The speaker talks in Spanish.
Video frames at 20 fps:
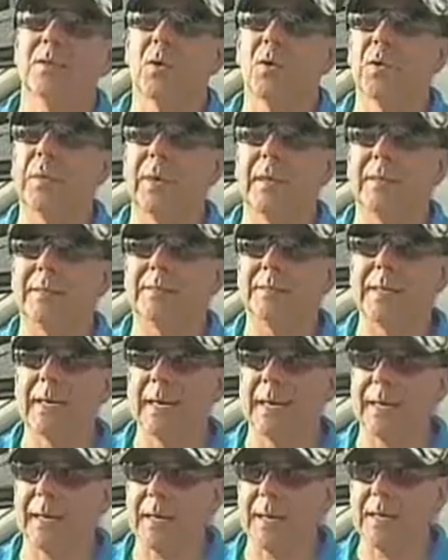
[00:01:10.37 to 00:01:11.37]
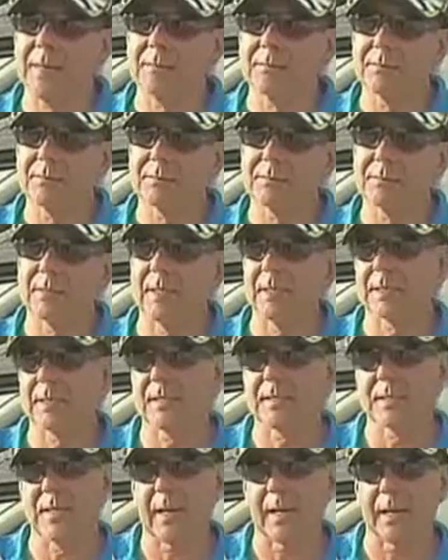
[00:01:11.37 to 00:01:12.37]
sobre tierra que
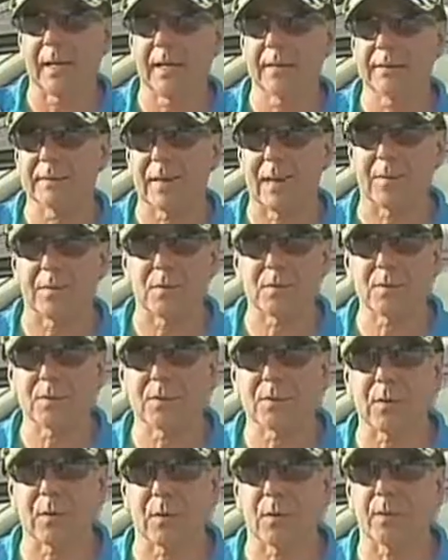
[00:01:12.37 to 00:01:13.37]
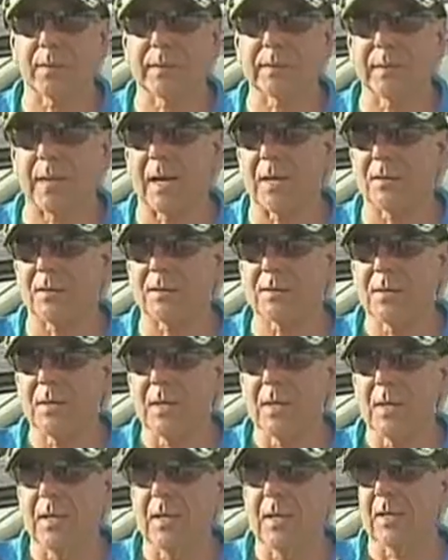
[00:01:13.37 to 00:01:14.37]
se cierra en tramos cronometrados
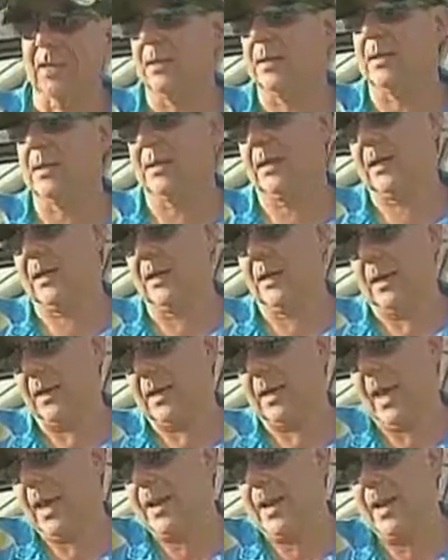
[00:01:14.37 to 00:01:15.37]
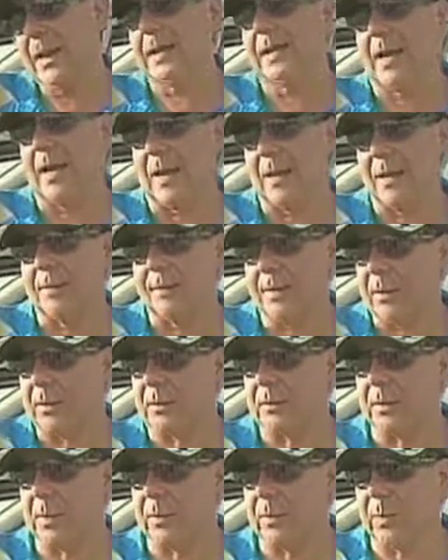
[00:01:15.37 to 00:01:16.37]
y gana el que haga el
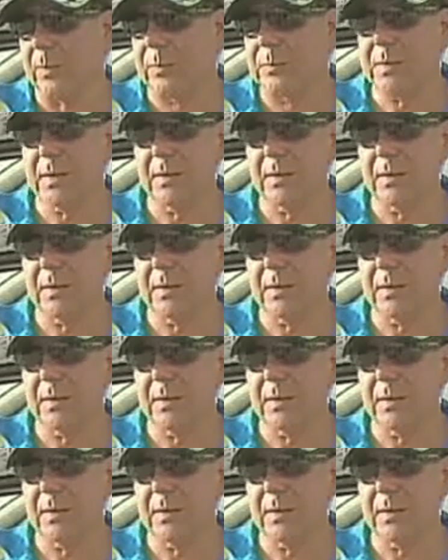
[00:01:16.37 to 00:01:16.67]
menor tiempo